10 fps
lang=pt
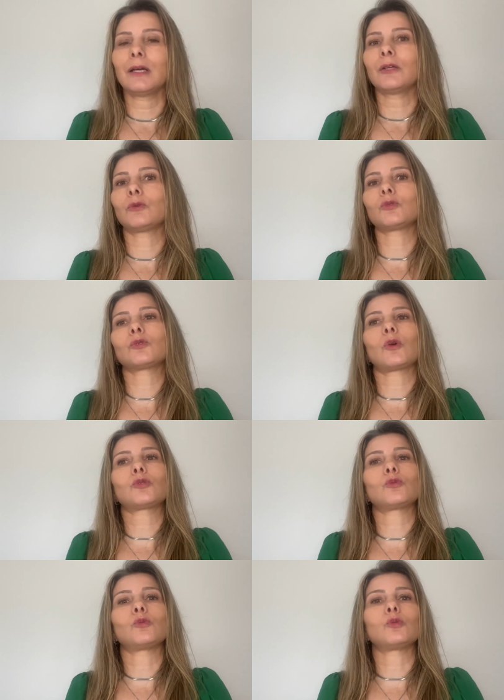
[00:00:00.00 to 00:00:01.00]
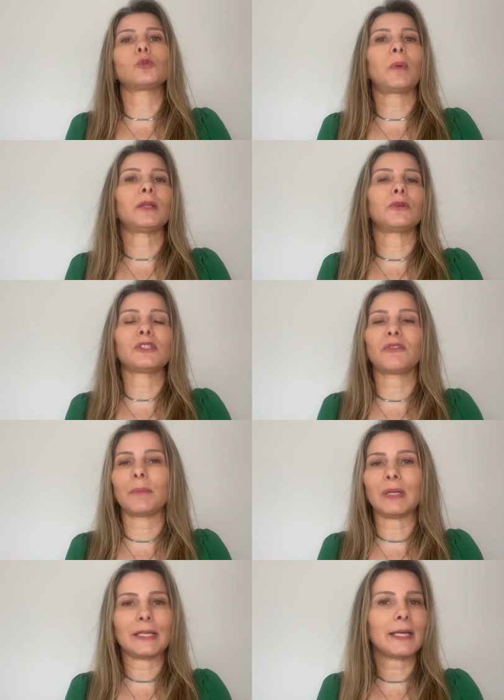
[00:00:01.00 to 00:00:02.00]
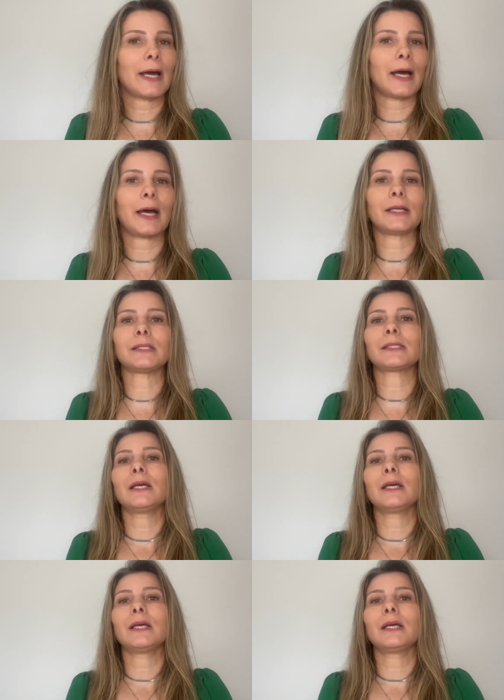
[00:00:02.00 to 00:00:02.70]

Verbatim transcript: nos nossos padrões familiares,